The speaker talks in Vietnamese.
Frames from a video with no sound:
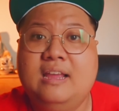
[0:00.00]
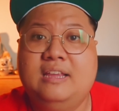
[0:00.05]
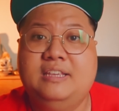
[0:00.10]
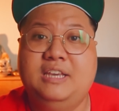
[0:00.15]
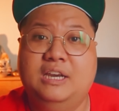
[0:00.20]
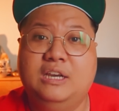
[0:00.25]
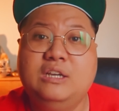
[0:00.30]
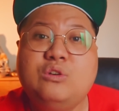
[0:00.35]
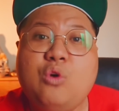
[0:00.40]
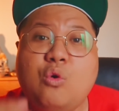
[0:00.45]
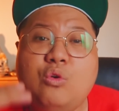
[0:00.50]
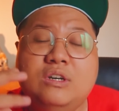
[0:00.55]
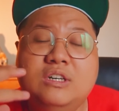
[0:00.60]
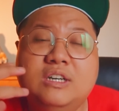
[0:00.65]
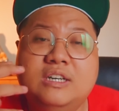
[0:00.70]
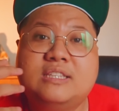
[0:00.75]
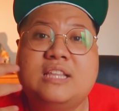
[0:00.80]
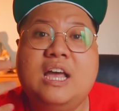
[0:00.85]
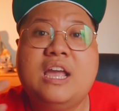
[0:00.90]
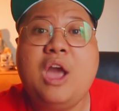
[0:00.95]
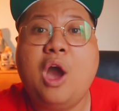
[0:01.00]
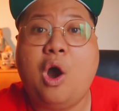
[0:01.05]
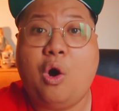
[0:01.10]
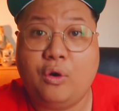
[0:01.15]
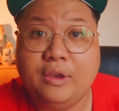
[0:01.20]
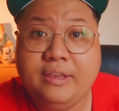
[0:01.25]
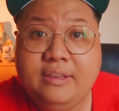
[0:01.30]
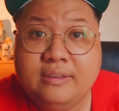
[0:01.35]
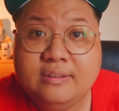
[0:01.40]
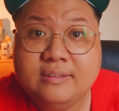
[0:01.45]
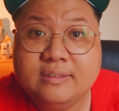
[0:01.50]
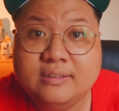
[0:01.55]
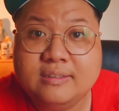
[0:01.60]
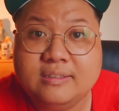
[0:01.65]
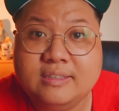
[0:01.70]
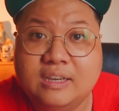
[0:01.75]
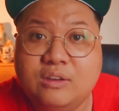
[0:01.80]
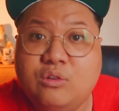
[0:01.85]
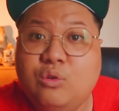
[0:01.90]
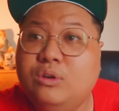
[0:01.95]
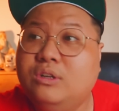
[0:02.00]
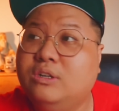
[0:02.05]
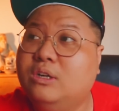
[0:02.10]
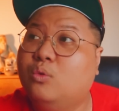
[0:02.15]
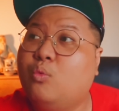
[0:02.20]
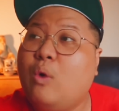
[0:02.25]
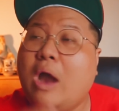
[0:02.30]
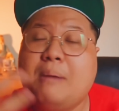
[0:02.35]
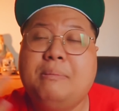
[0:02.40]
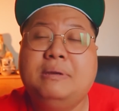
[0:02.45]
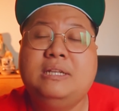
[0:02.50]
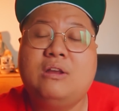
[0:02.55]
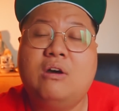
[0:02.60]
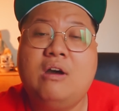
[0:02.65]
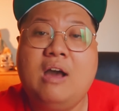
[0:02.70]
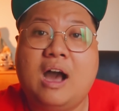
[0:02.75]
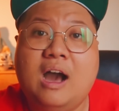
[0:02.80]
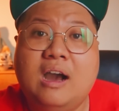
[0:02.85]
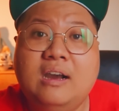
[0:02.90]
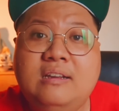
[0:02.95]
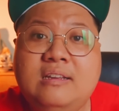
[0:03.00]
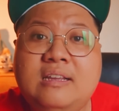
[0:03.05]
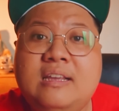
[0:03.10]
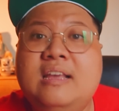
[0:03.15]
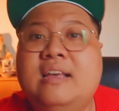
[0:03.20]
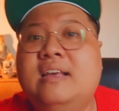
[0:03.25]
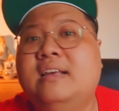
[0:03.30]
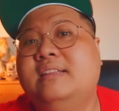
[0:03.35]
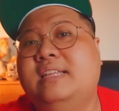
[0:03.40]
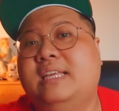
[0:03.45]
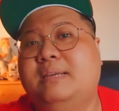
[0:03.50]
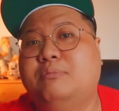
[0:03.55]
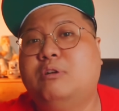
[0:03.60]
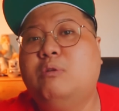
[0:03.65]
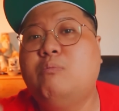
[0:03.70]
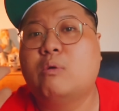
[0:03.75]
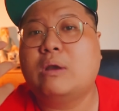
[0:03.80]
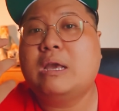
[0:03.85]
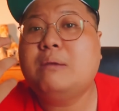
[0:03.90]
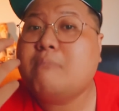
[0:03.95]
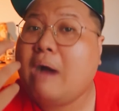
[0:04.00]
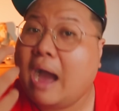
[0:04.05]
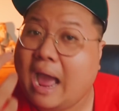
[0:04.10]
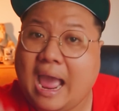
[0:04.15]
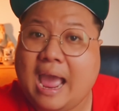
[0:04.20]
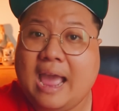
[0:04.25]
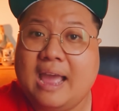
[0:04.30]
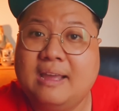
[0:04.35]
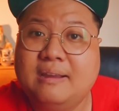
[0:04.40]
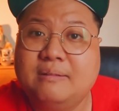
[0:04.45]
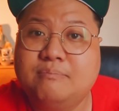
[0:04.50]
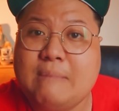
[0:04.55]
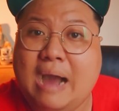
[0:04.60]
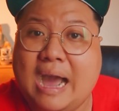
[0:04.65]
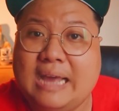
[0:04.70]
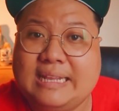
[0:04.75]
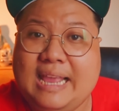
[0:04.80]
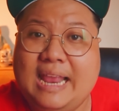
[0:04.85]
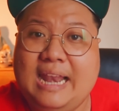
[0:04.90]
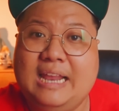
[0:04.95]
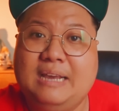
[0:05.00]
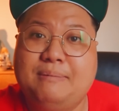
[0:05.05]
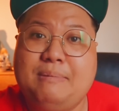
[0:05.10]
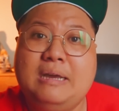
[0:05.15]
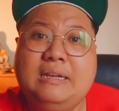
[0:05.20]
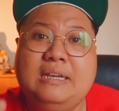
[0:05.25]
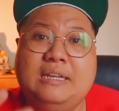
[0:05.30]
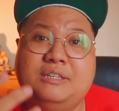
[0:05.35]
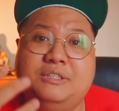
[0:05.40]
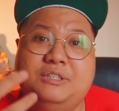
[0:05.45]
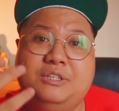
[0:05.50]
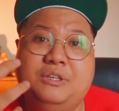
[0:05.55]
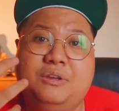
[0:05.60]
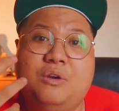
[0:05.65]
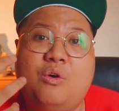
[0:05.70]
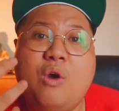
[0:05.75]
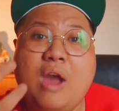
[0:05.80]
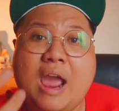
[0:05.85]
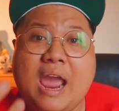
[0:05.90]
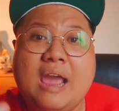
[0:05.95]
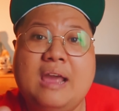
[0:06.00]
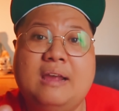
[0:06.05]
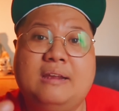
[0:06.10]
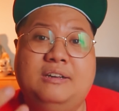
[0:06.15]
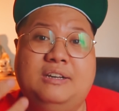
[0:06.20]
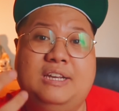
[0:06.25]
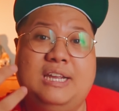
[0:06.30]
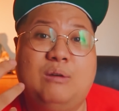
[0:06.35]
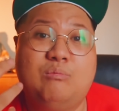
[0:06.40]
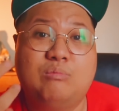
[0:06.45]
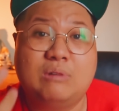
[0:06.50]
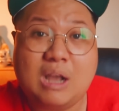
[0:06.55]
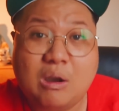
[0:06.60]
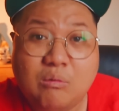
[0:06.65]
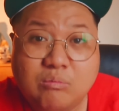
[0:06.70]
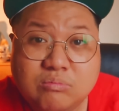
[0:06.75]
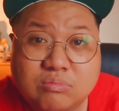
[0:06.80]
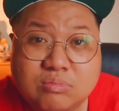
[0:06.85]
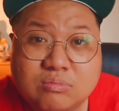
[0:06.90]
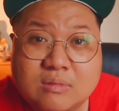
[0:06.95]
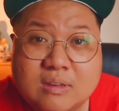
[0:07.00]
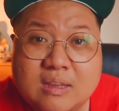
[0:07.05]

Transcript: vẫn có người tới hỏi, vẫn có người qua bên đó ở thì có một cái bà, bà này là bà là người Hoa, người Hồng Kông.